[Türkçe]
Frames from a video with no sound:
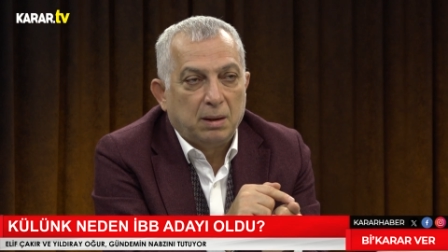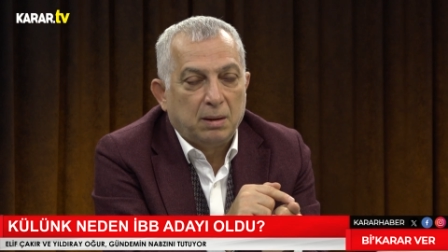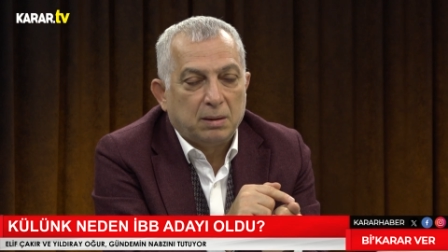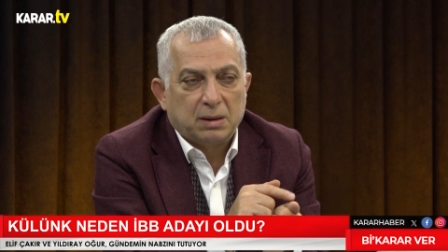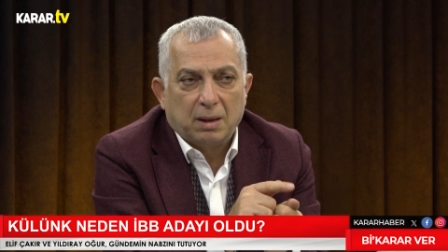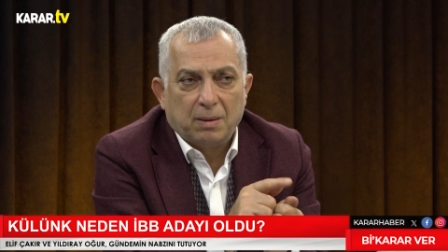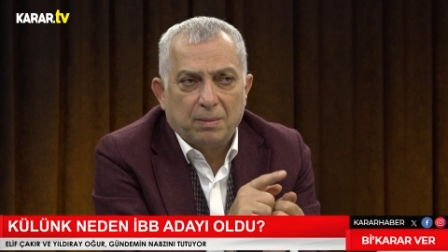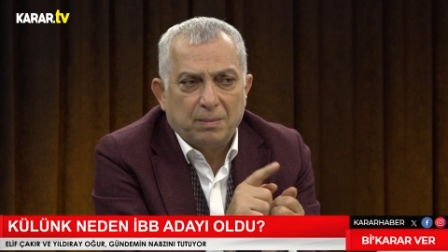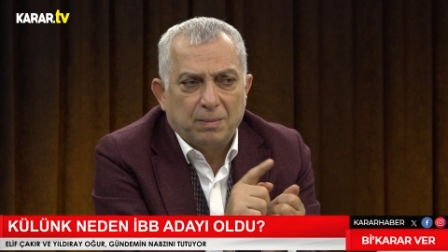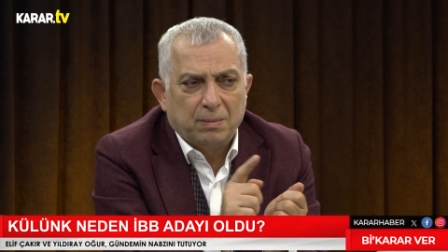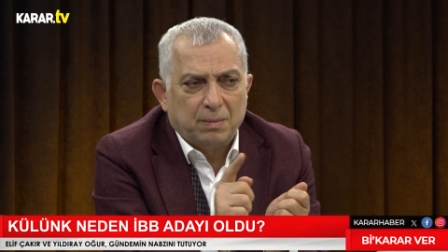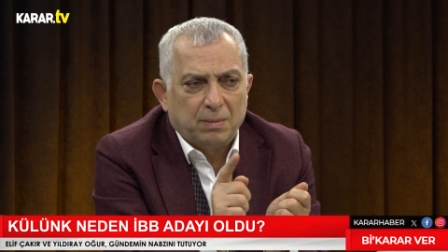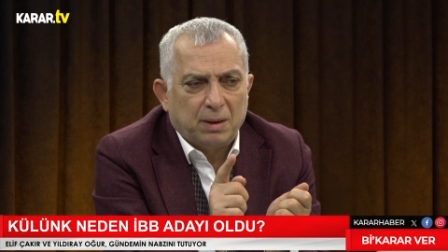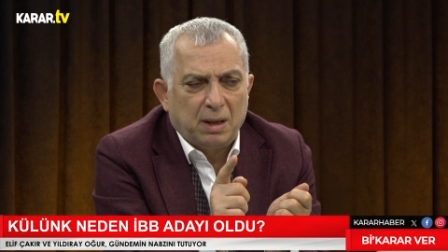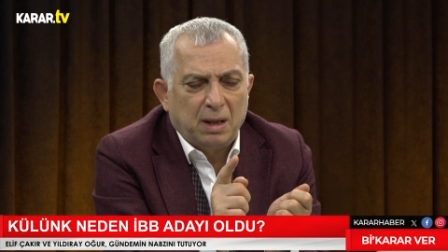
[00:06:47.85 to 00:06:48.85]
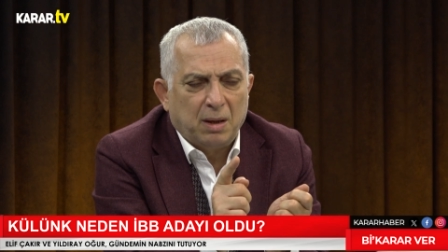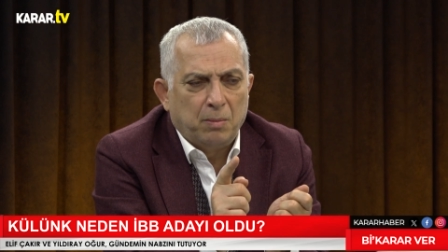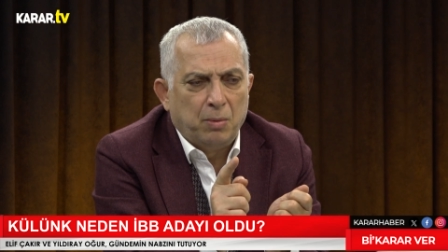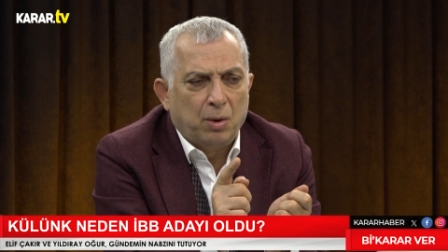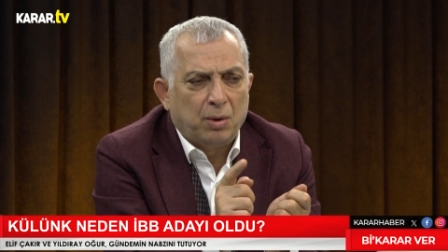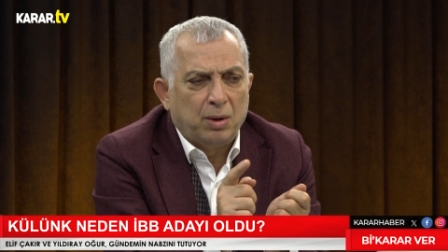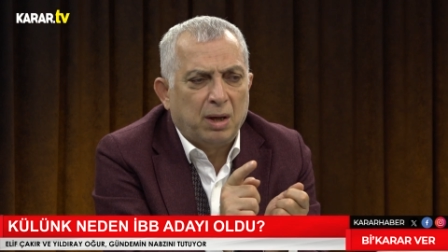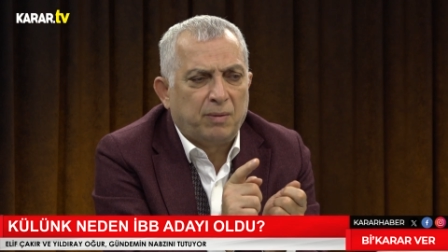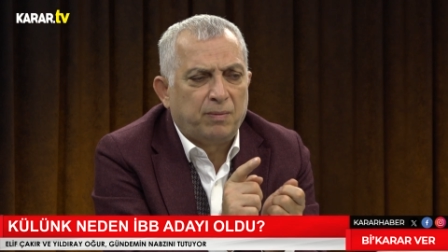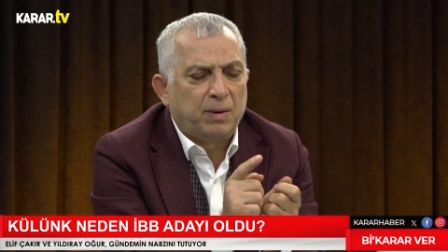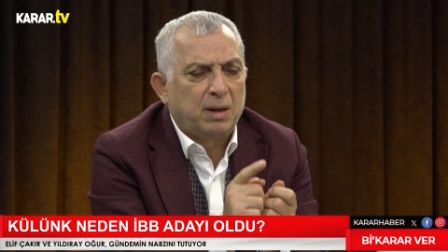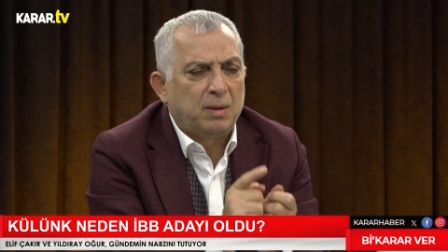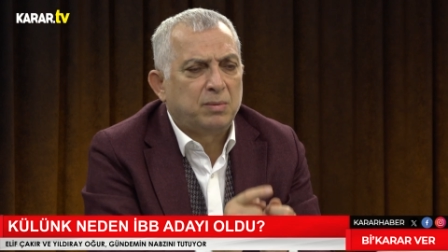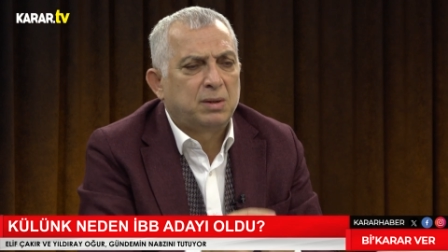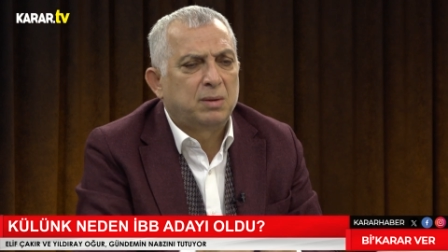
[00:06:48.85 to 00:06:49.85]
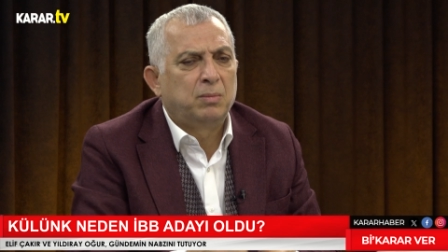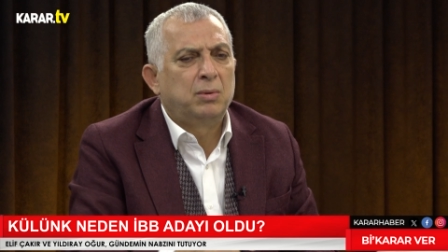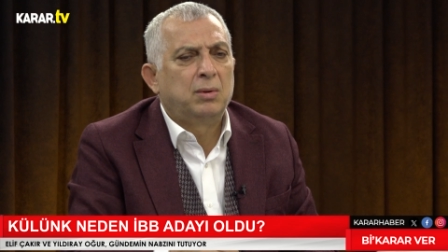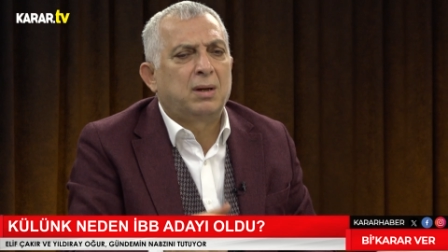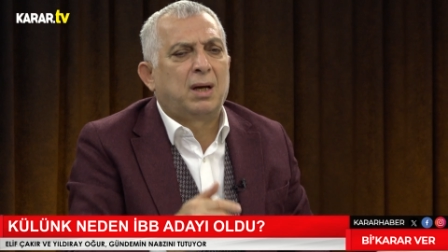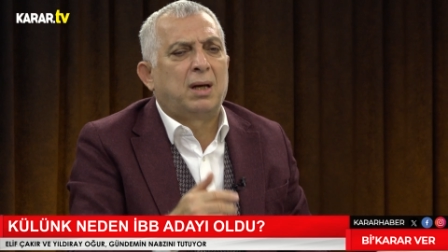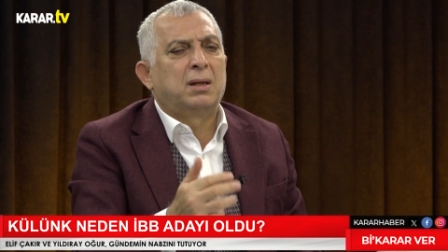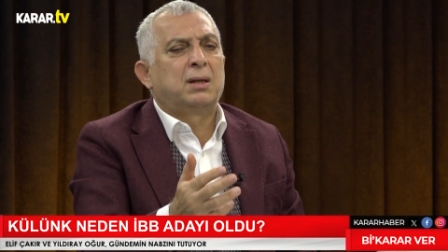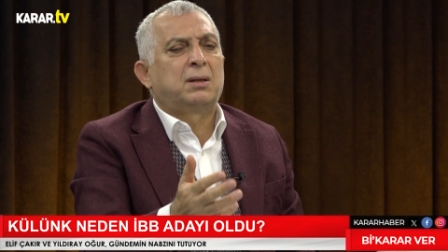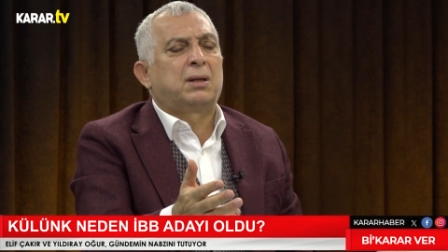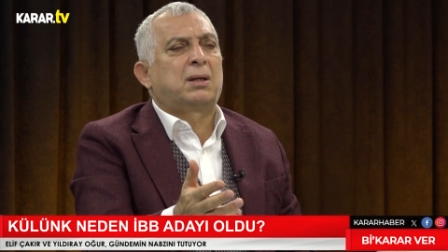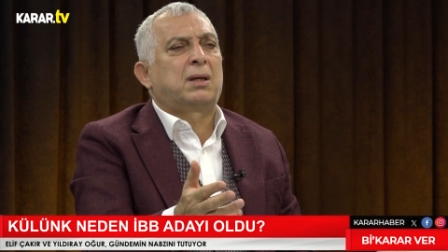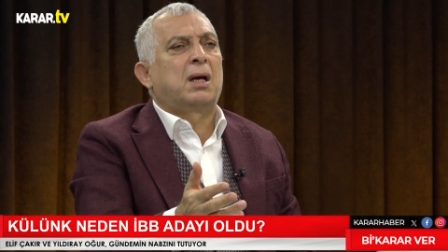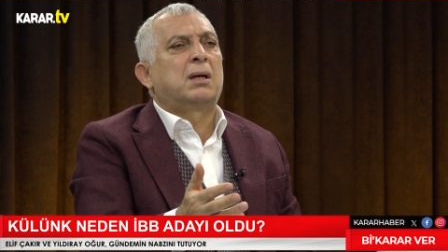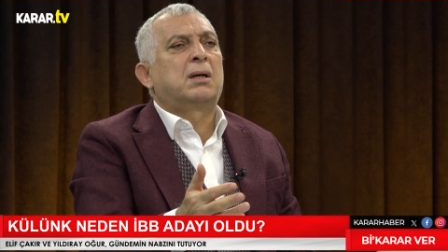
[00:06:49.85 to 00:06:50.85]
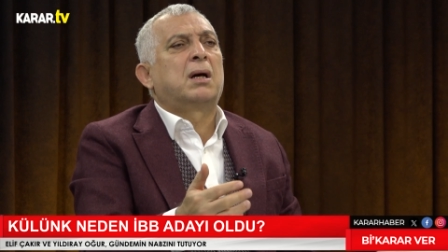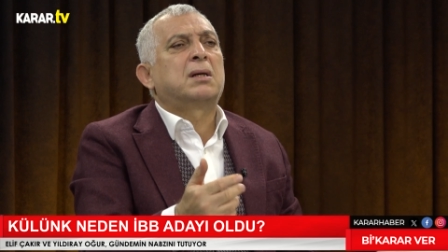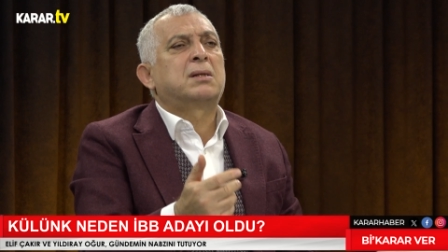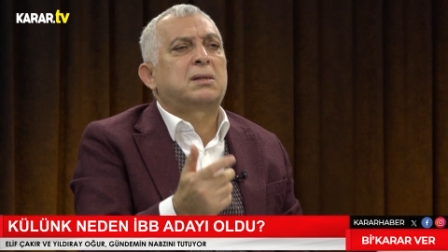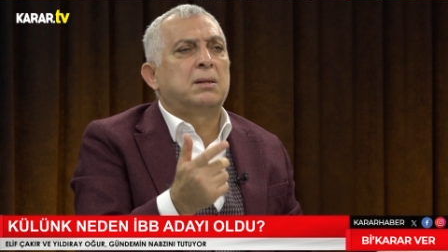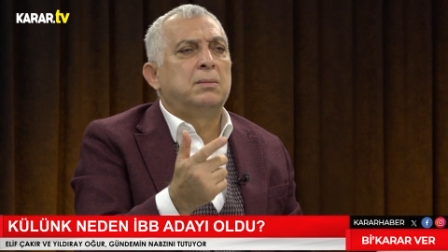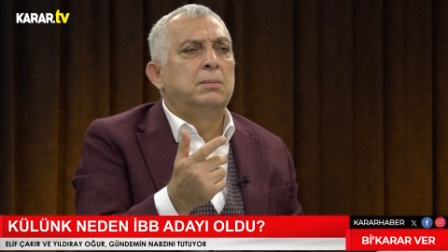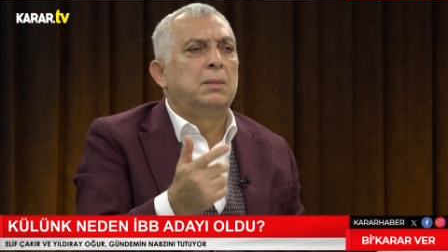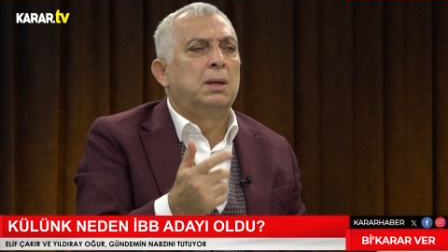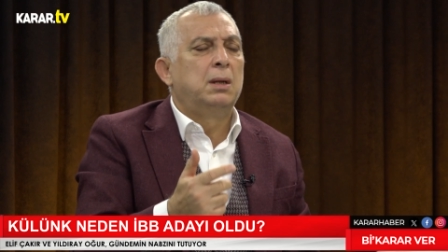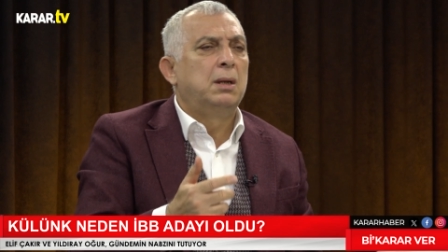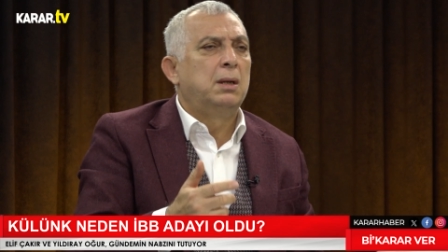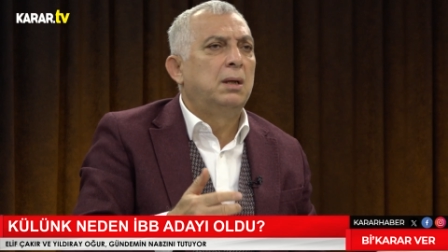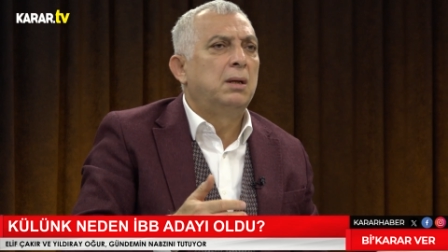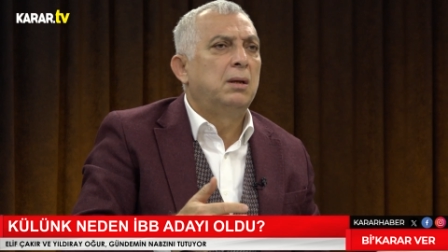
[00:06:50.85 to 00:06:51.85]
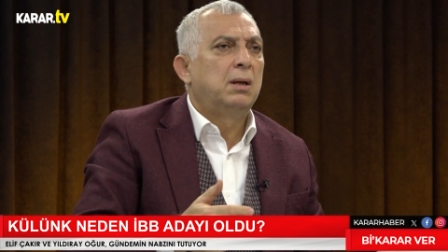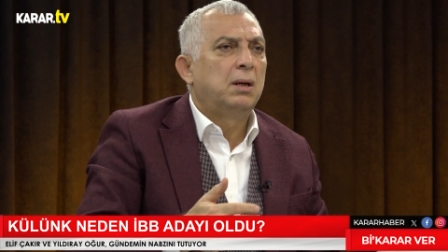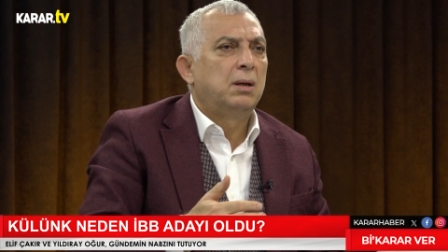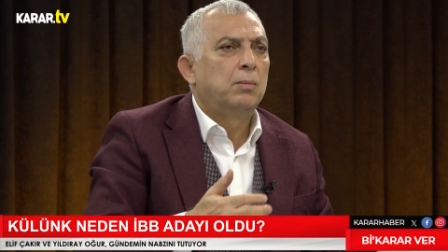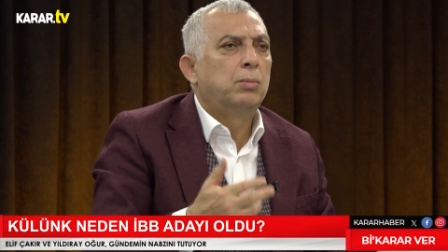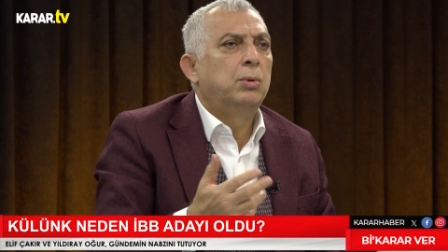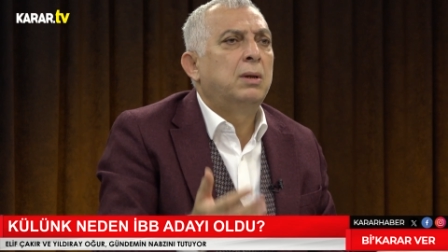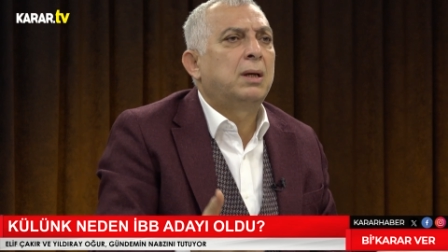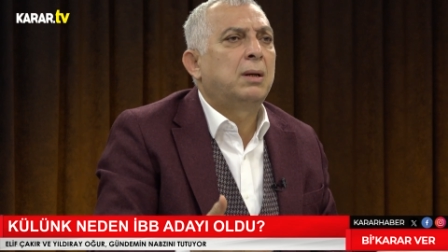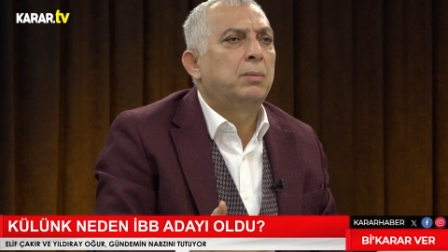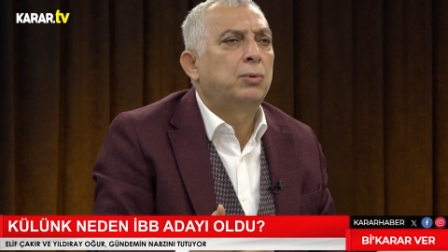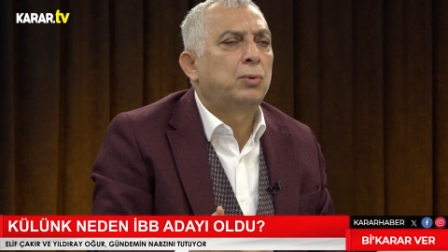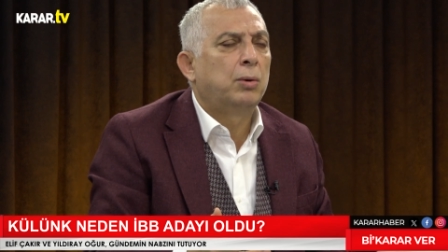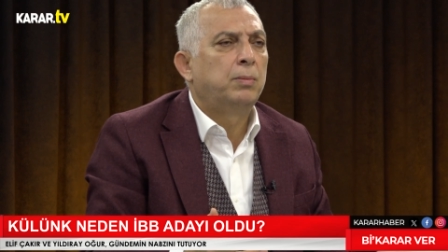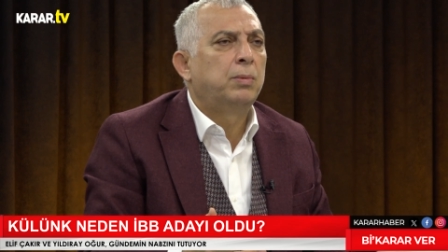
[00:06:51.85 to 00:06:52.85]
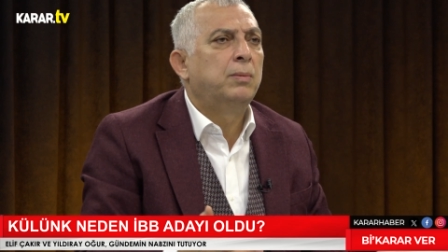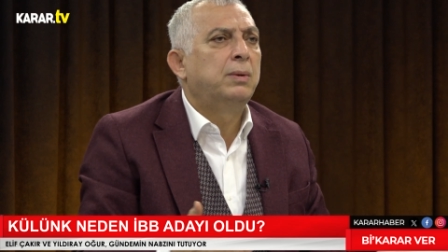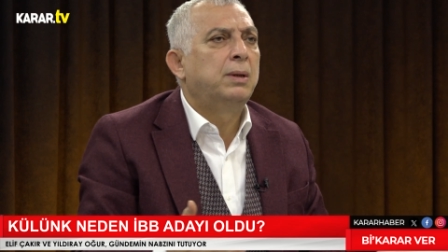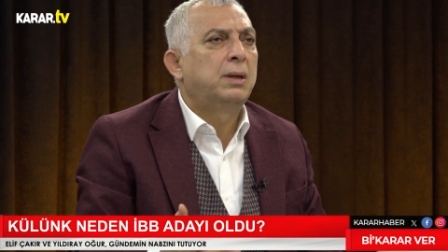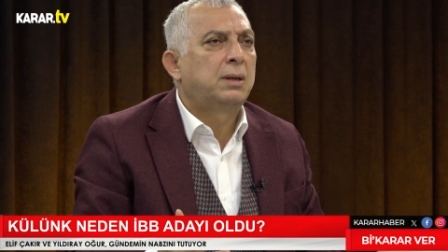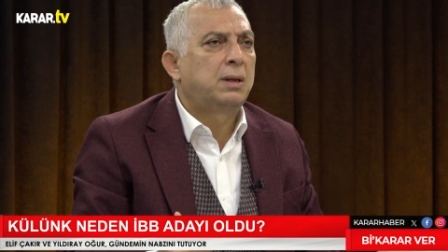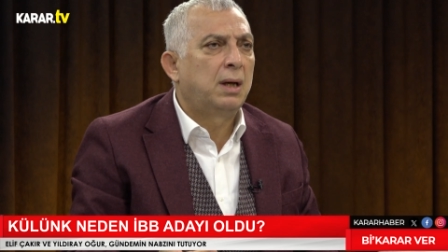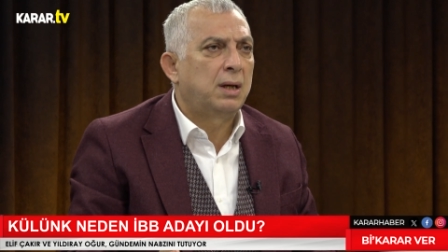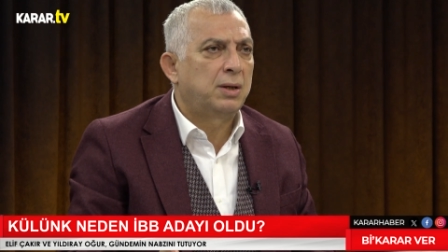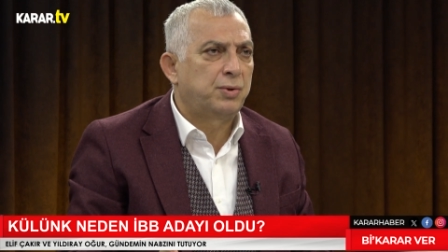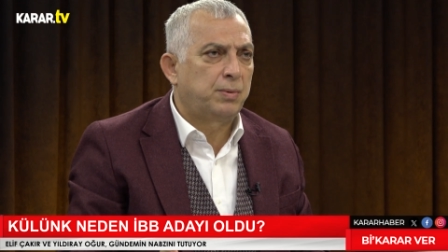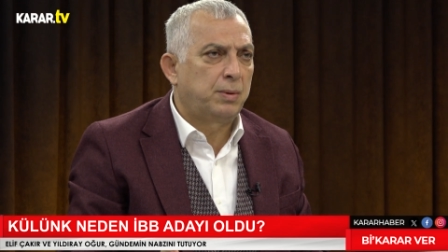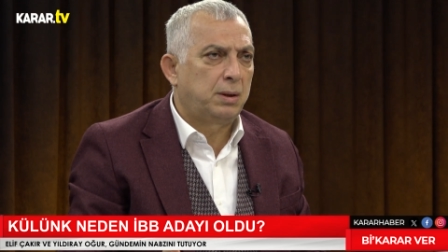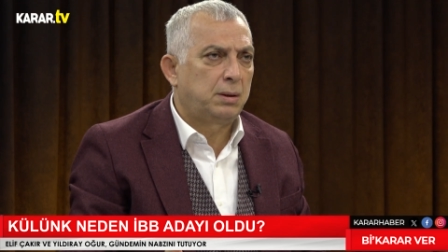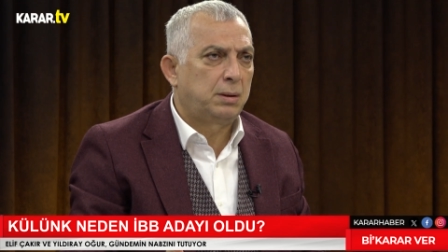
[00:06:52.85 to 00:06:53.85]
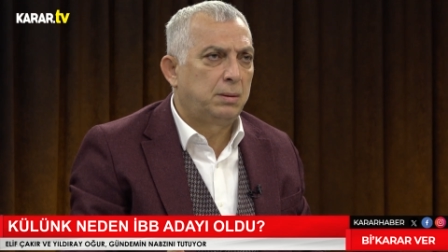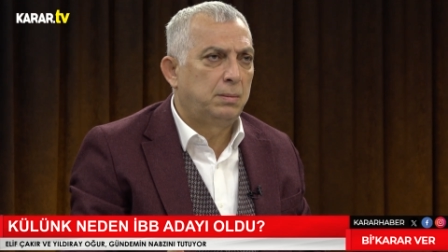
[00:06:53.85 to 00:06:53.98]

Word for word: Mesela yine bir örnek vereyim size. Bunları anlatırken kastım bunlara bu toplumun ihtiyacı var.